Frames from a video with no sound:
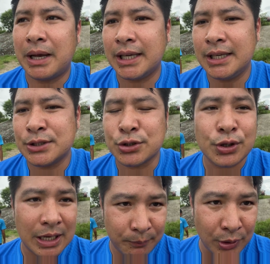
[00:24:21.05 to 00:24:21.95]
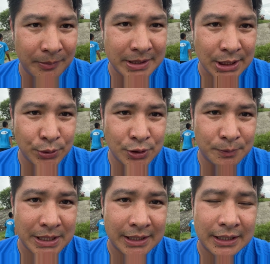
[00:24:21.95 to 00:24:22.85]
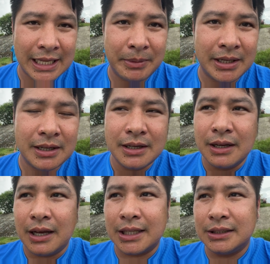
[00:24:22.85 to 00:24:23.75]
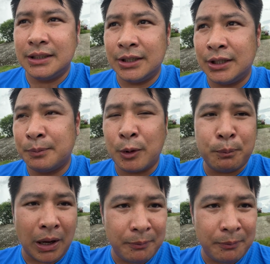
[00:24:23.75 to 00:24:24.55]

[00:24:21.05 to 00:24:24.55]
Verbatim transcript: Paki-subscribe po kami sa YouTube channel namin at din po,